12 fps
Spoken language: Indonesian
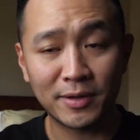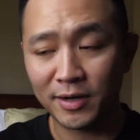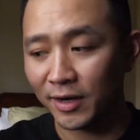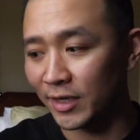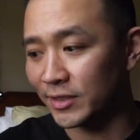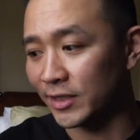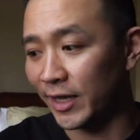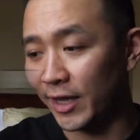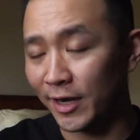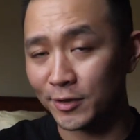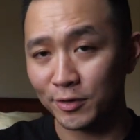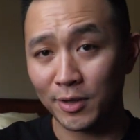generasi
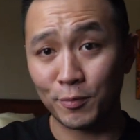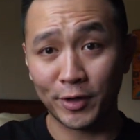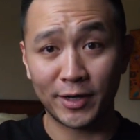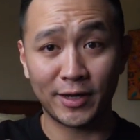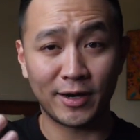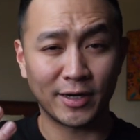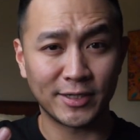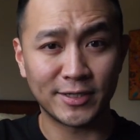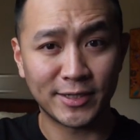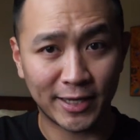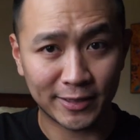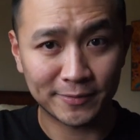Y dan juga mungkin generasi
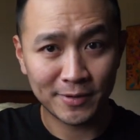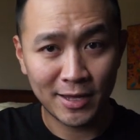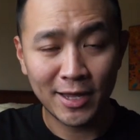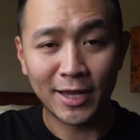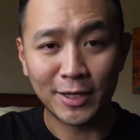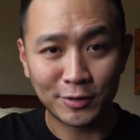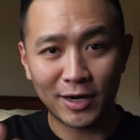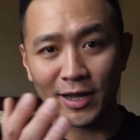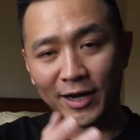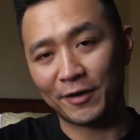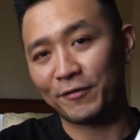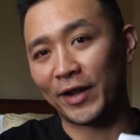Z. Itu
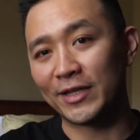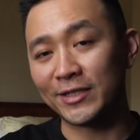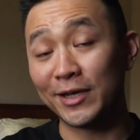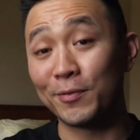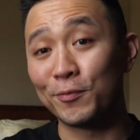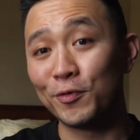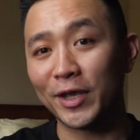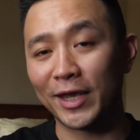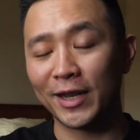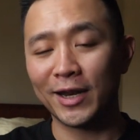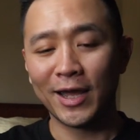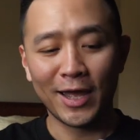adalah referensi yang
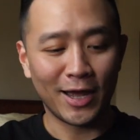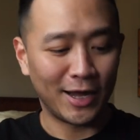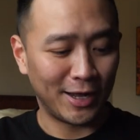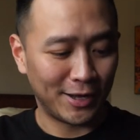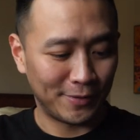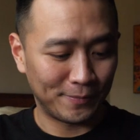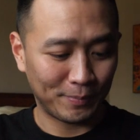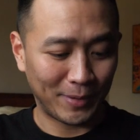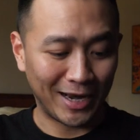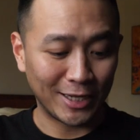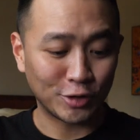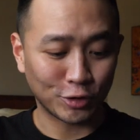mungkin um,
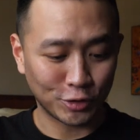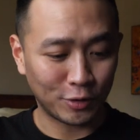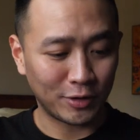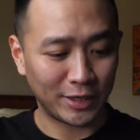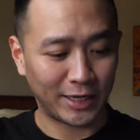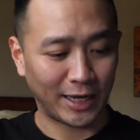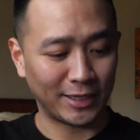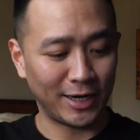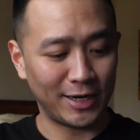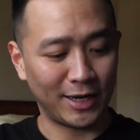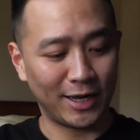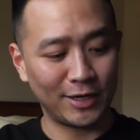paling cocok
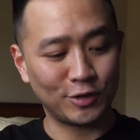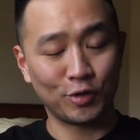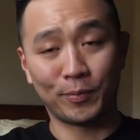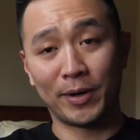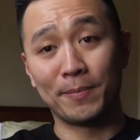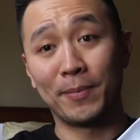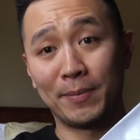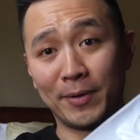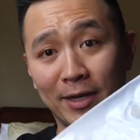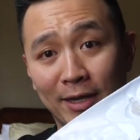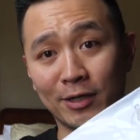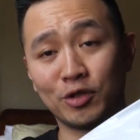dikaitkan dengan Supreme Blim
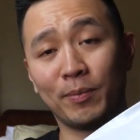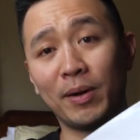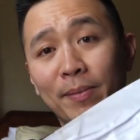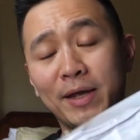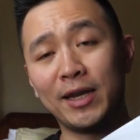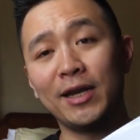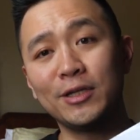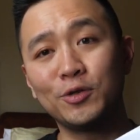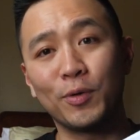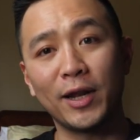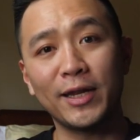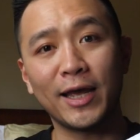ini. Supreme Blim ini
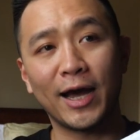dijual di